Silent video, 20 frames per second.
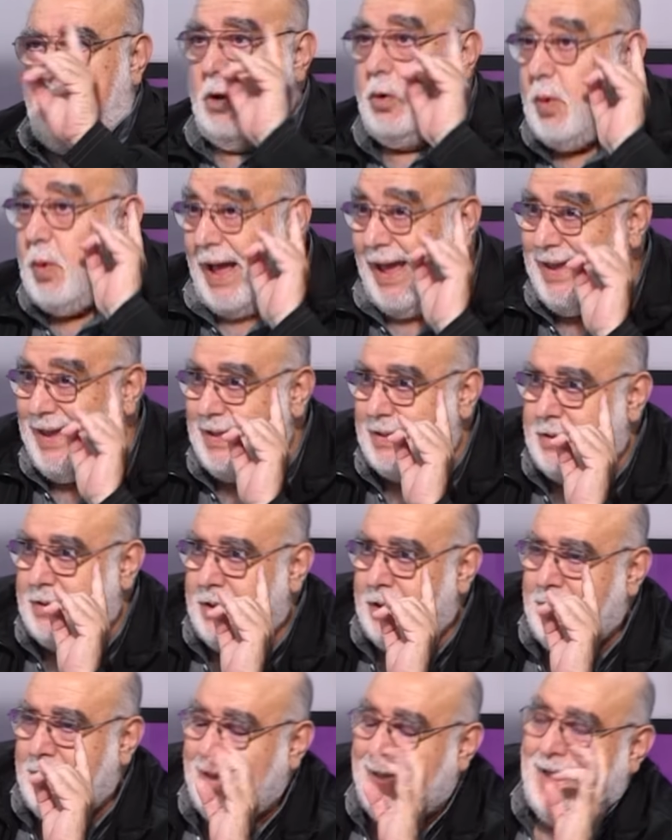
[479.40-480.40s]
الوحيد
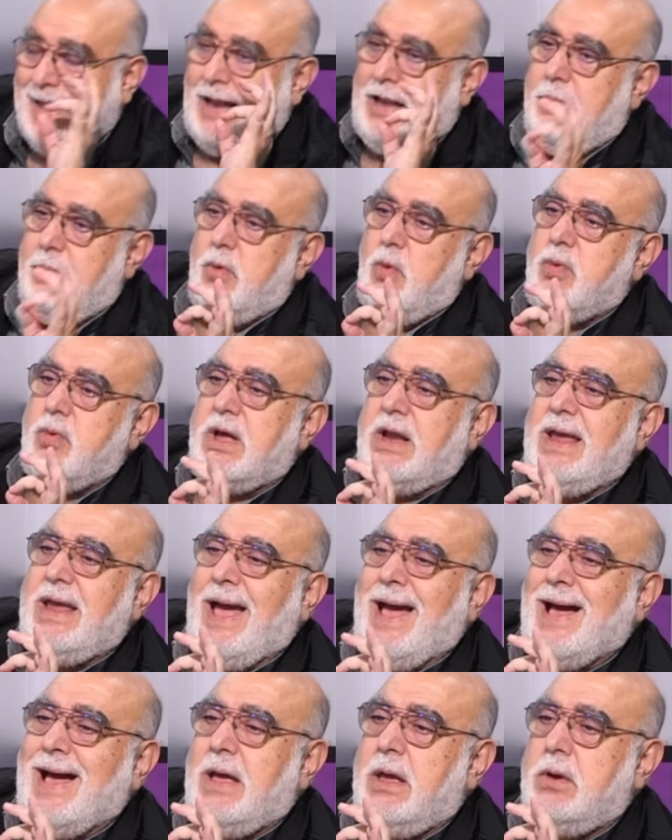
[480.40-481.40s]
اللي ممكن
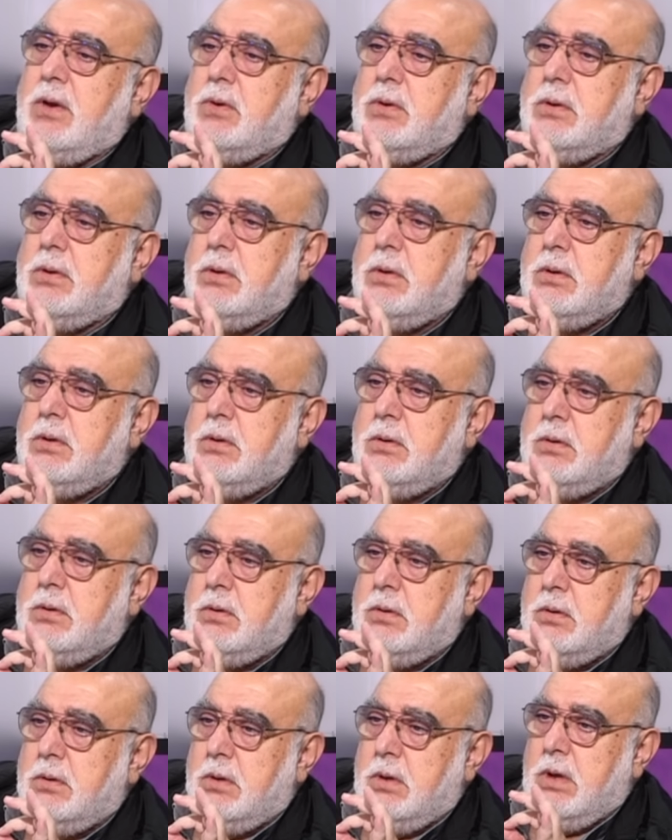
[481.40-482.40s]
يحققه
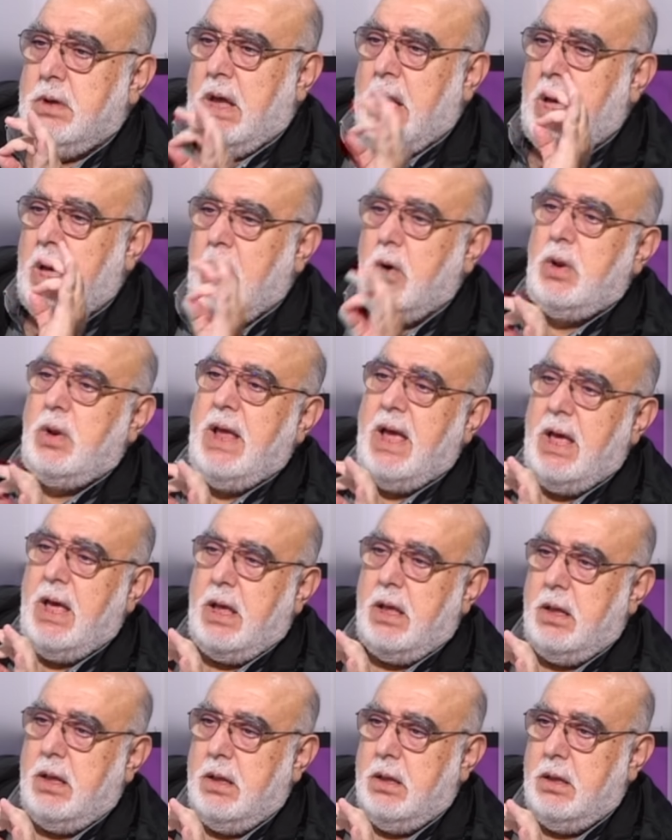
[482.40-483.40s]

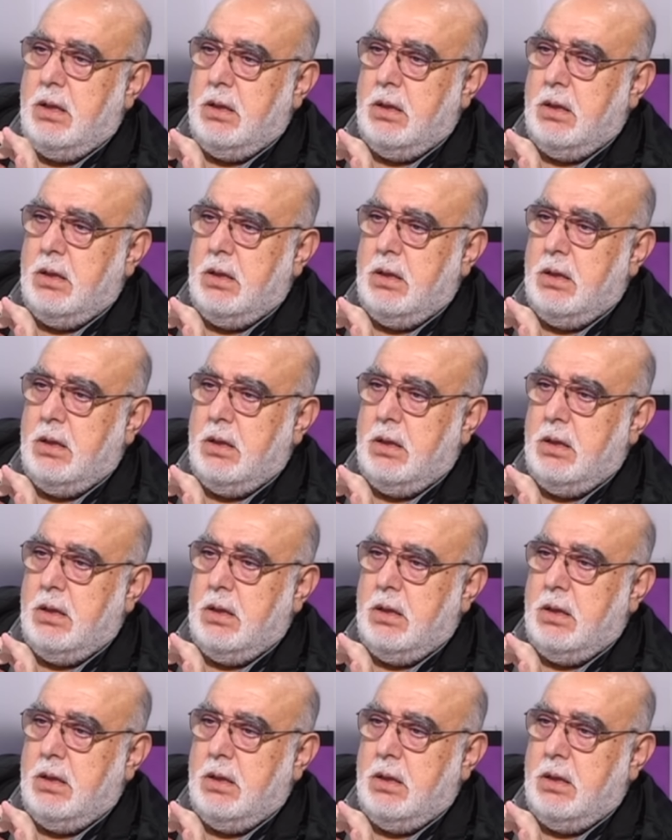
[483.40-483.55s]
هؤلاء